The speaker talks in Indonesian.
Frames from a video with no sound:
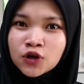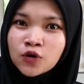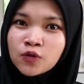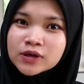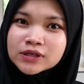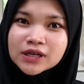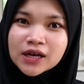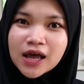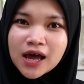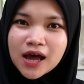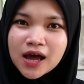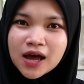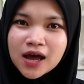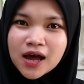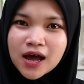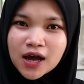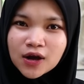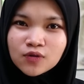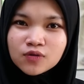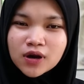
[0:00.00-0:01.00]
Ya wes lah,
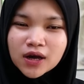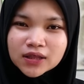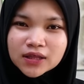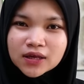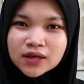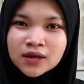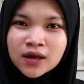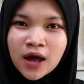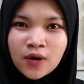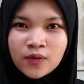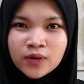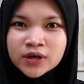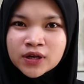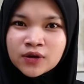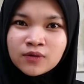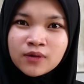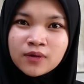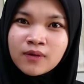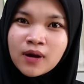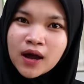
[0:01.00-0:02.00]
aku katanya gawe
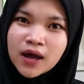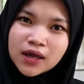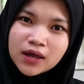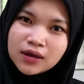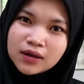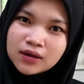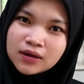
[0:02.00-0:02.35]
dewi wae.